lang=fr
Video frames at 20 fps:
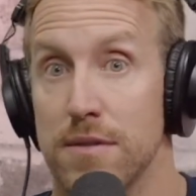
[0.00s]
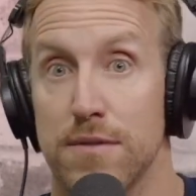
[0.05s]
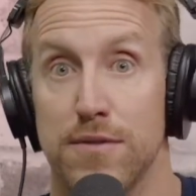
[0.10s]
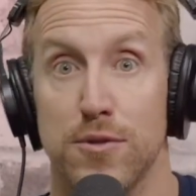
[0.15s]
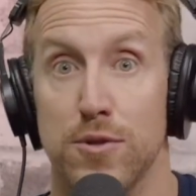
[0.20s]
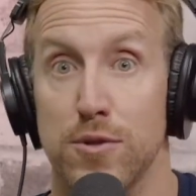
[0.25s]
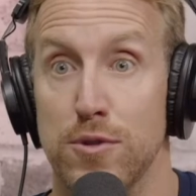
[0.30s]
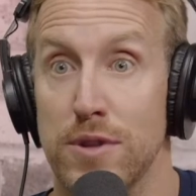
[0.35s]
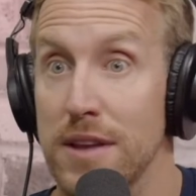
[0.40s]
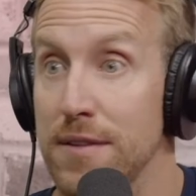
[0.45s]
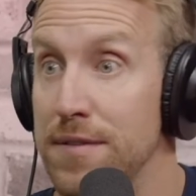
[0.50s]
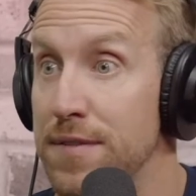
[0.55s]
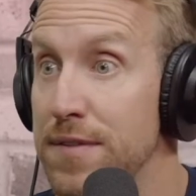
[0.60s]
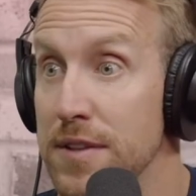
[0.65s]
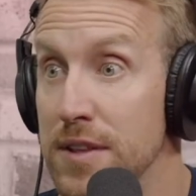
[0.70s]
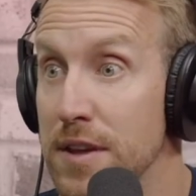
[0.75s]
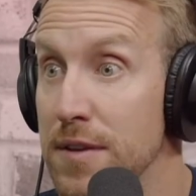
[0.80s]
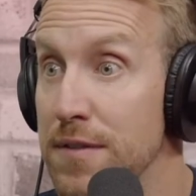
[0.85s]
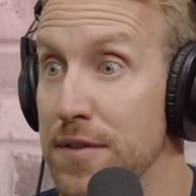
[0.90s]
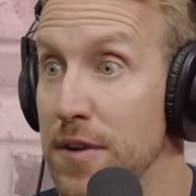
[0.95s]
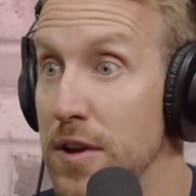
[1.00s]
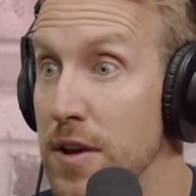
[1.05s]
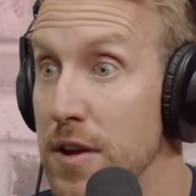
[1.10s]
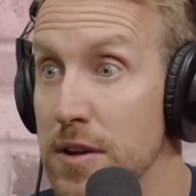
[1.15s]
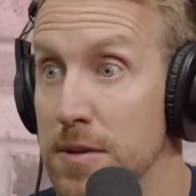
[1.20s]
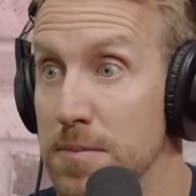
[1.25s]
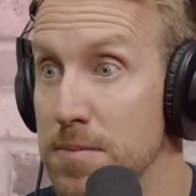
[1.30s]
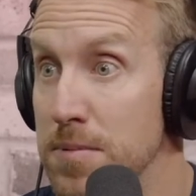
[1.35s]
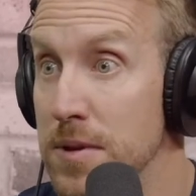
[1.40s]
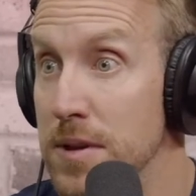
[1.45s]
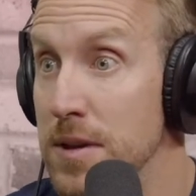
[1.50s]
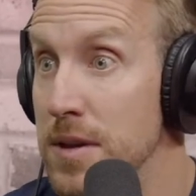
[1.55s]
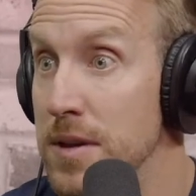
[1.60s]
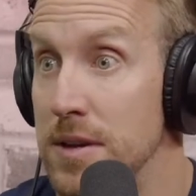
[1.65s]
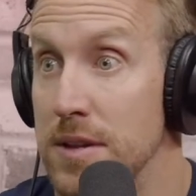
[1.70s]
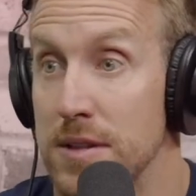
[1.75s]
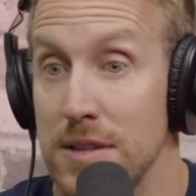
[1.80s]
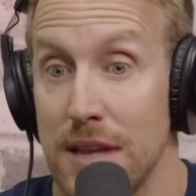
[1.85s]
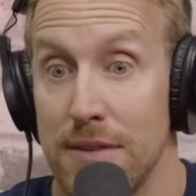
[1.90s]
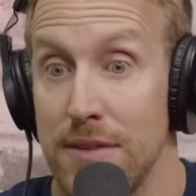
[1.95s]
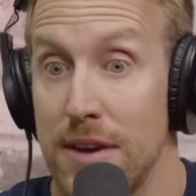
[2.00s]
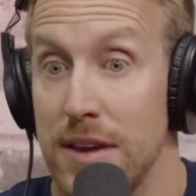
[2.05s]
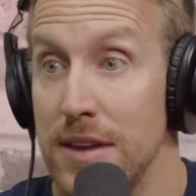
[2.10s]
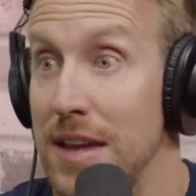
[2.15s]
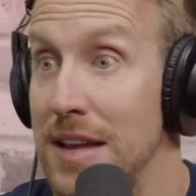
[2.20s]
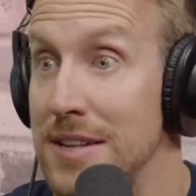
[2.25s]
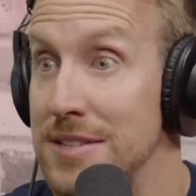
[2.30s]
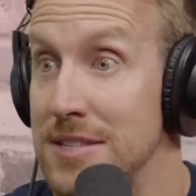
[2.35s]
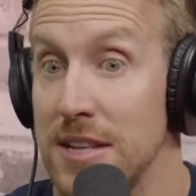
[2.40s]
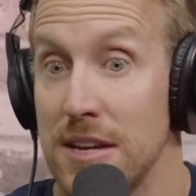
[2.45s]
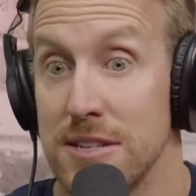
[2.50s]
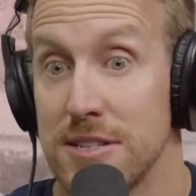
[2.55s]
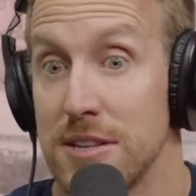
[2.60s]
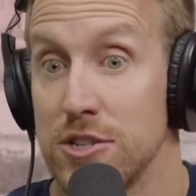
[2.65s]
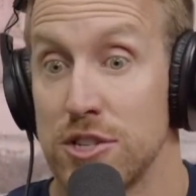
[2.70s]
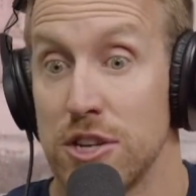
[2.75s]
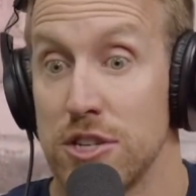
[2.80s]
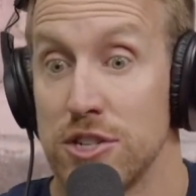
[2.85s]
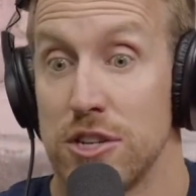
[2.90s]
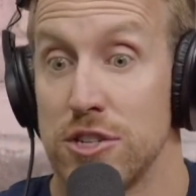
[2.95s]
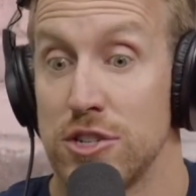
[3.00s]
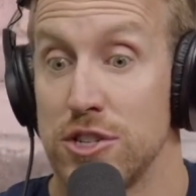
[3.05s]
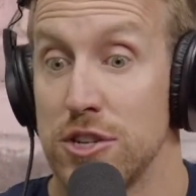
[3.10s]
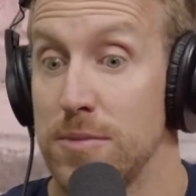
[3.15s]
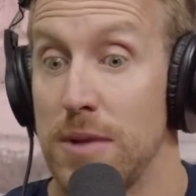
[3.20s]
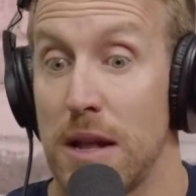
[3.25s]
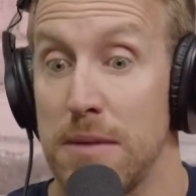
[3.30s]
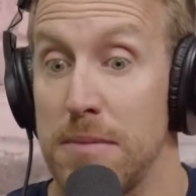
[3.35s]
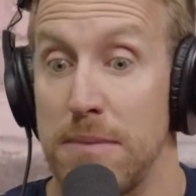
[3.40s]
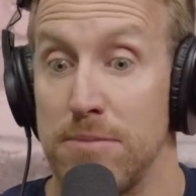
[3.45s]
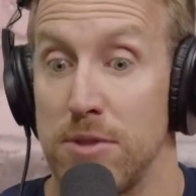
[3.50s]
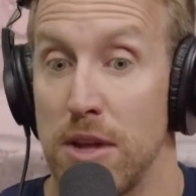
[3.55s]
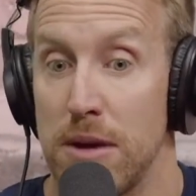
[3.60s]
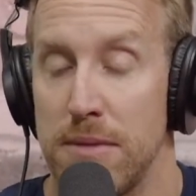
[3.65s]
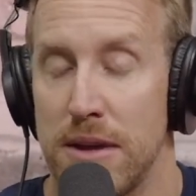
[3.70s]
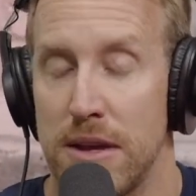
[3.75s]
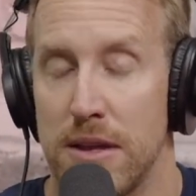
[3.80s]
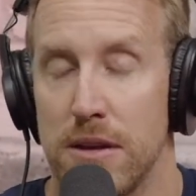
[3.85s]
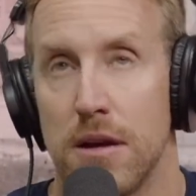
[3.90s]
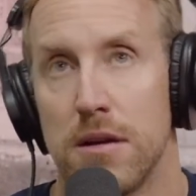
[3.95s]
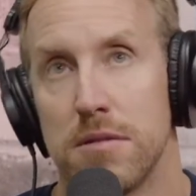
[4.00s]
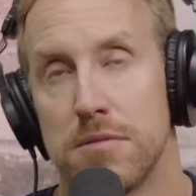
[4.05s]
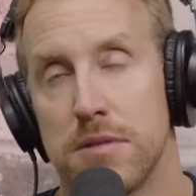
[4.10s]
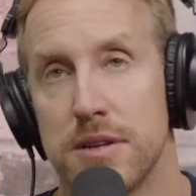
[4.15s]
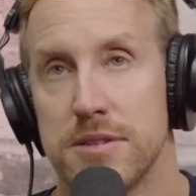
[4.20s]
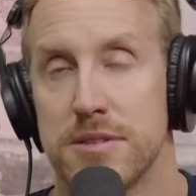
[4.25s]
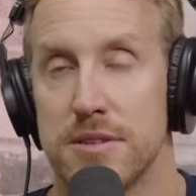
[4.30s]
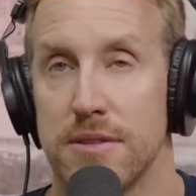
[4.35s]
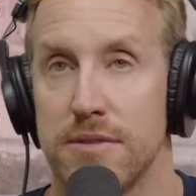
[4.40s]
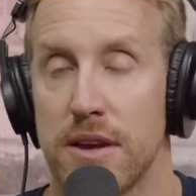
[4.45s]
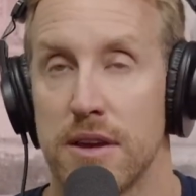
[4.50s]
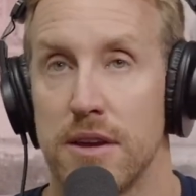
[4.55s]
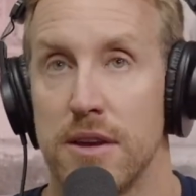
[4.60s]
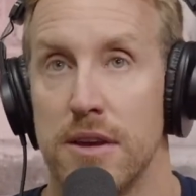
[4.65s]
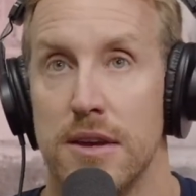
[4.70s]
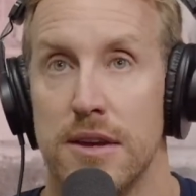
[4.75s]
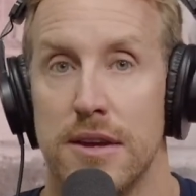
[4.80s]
puis des, feuilles, puis euh, travailler à distance en changeant de job dans le même domaine. Ah ouais, c'est vrai.